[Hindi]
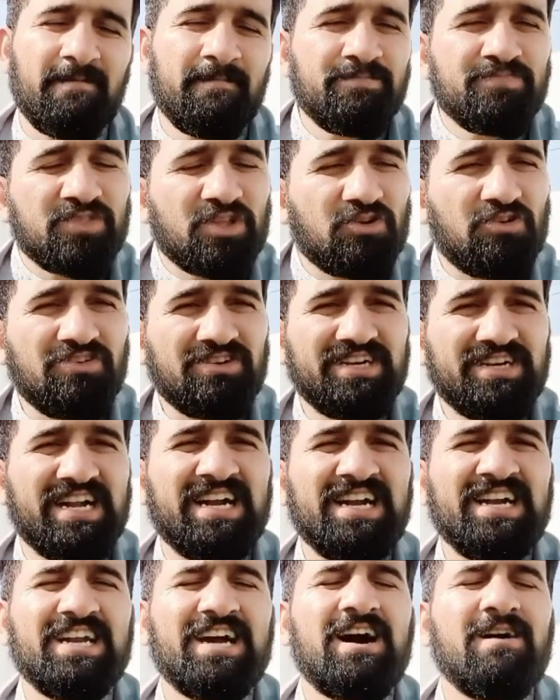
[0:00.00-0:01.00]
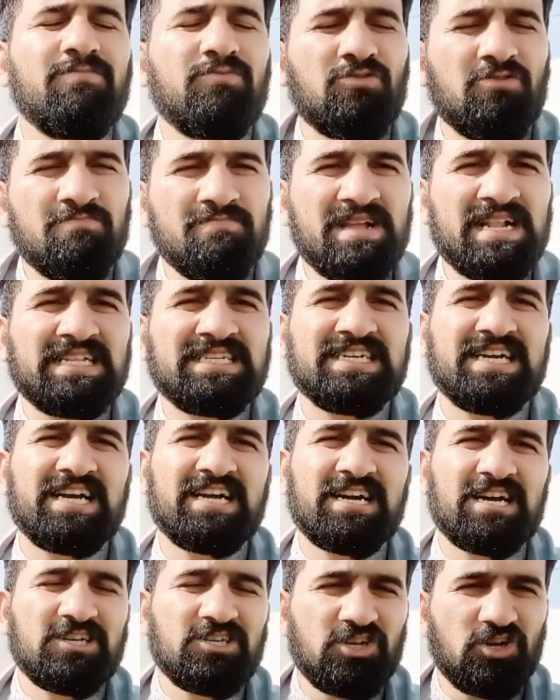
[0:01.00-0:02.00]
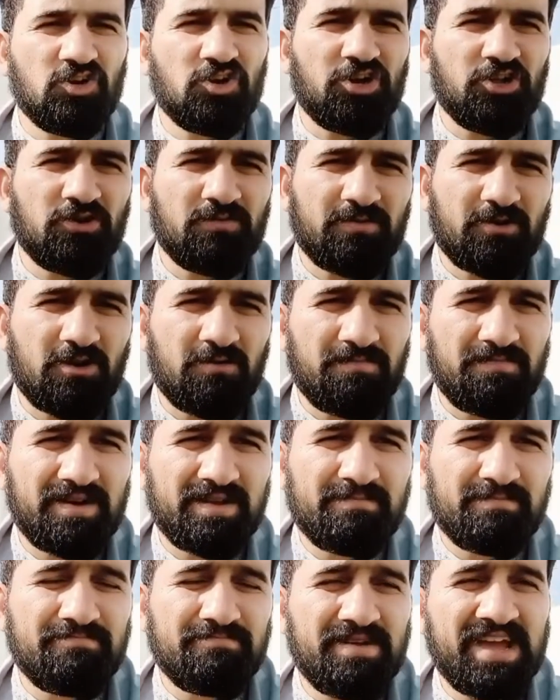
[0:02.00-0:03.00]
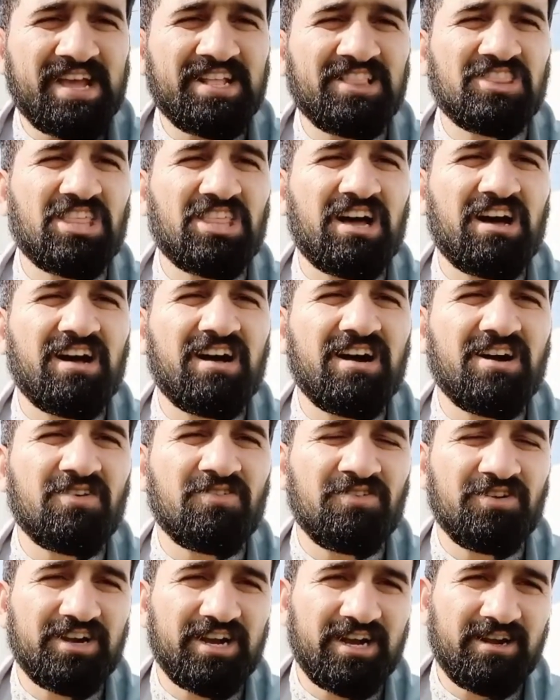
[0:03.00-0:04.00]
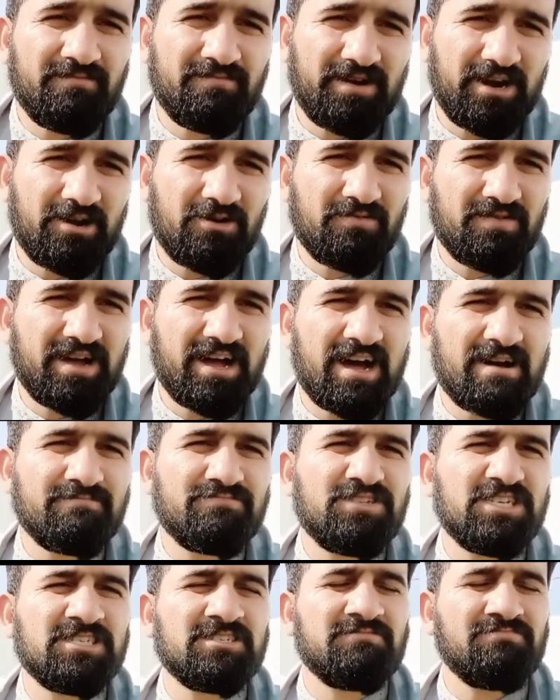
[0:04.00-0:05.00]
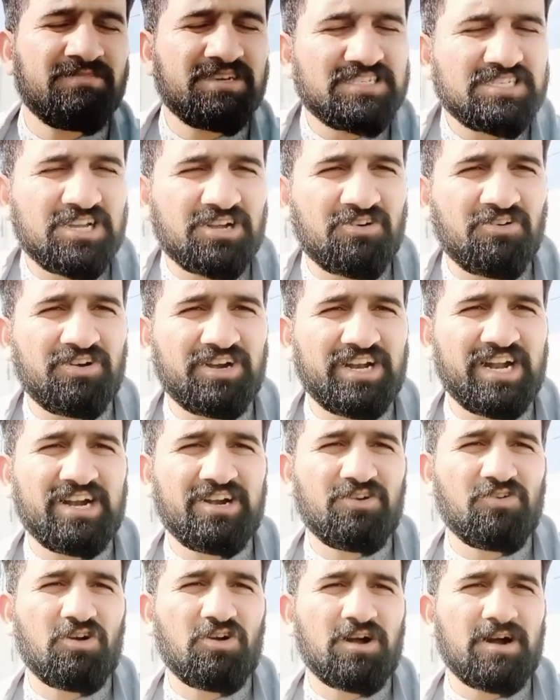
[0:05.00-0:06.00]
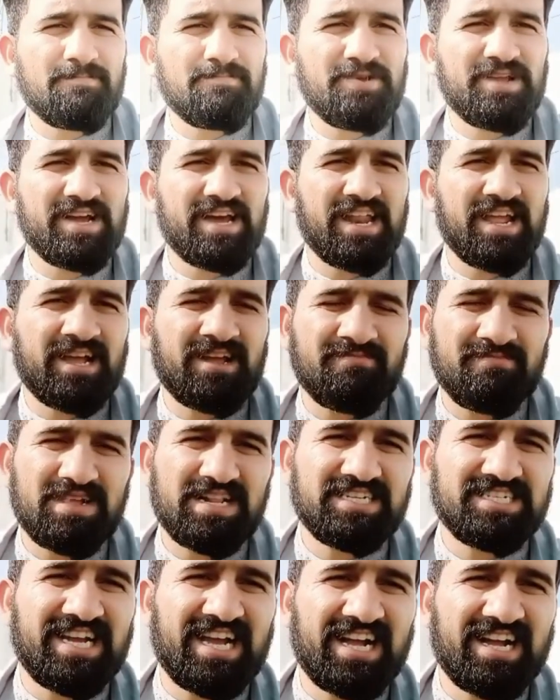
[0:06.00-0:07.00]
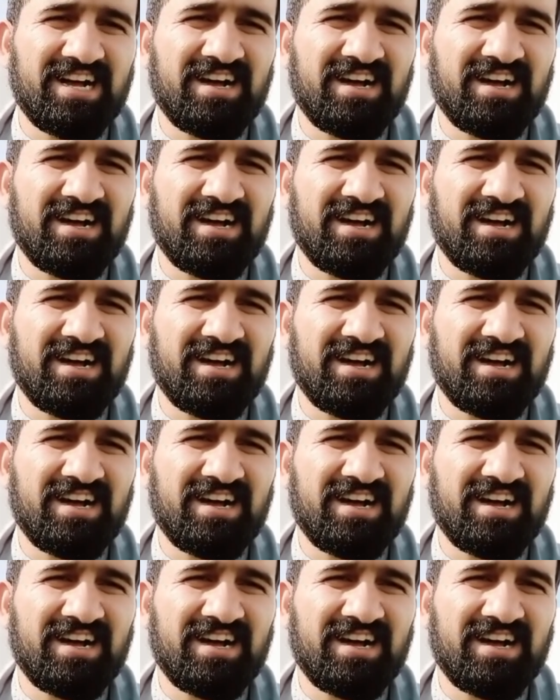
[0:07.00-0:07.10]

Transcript: कंटेंट आपको मिल जाएगा यूट्यूब के ऊपर बे इंतहा कॉन्टेंट पड़ा हुआ है आप जिस मर्ज़ी कॉन्टेंट को कापी करेंगे मिल जाएगा